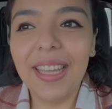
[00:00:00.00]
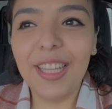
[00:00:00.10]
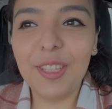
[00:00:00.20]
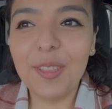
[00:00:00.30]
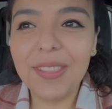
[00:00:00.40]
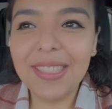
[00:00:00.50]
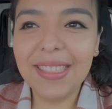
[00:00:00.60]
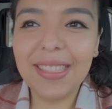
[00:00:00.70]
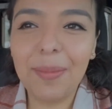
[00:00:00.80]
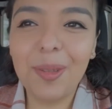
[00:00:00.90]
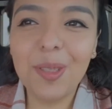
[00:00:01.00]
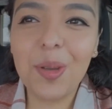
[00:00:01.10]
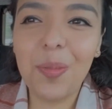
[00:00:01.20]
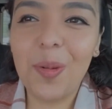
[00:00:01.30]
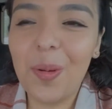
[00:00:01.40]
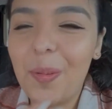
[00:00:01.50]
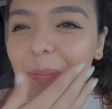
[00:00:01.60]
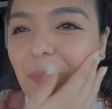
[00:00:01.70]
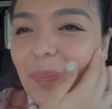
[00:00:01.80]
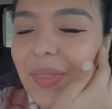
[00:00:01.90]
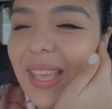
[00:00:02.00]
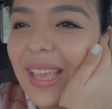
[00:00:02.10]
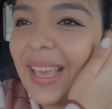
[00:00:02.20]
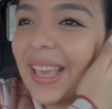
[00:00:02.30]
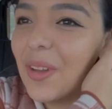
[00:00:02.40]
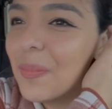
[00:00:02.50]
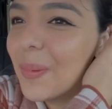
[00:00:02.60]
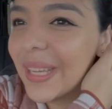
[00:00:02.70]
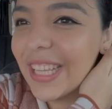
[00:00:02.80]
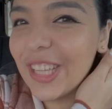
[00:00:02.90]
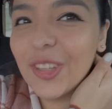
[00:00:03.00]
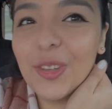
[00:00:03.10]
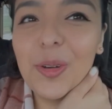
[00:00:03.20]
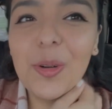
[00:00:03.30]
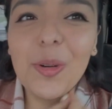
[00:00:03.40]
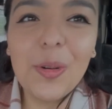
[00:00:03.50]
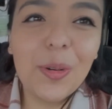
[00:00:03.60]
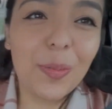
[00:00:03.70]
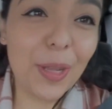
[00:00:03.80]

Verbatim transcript: Entonces estamos como eh, un poquito,